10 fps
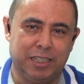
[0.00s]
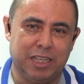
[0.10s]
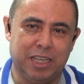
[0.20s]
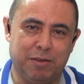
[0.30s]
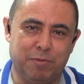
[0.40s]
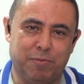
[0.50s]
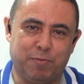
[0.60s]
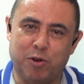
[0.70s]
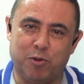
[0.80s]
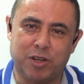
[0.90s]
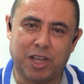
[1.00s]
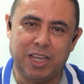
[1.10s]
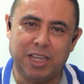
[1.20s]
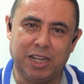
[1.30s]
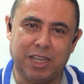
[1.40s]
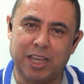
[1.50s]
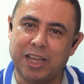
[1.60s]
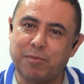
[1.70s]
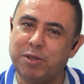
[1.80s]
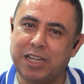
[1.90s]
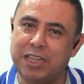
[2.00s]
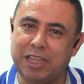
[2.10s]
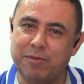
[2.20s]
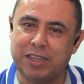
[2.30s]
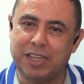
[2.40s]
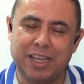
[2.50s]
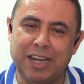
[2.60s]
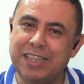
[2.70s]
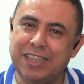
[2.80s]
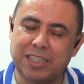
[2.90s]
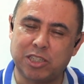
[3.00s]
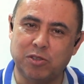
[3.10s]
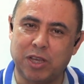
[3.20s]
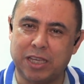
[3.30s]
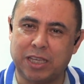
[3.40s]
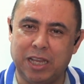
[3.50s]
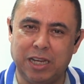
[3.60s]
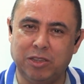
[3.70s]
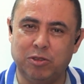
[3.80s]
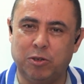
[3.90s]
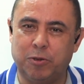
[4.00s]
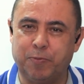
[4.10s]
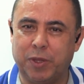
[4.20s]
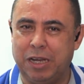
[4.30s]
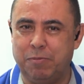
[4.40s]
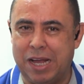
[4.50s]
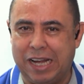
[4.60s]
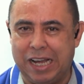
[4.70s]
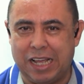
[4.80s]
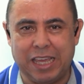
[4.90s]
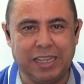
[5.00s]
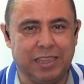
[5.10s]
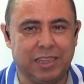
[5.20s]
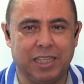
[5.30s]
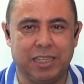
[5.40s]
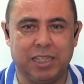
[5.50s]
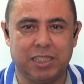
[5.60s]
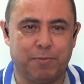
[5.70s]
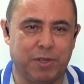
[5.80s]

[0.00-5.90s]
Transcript: y me provoca ir y quedarme en Santa Marta. Qué linda ciudad, qué lindo el mar, la gente, ese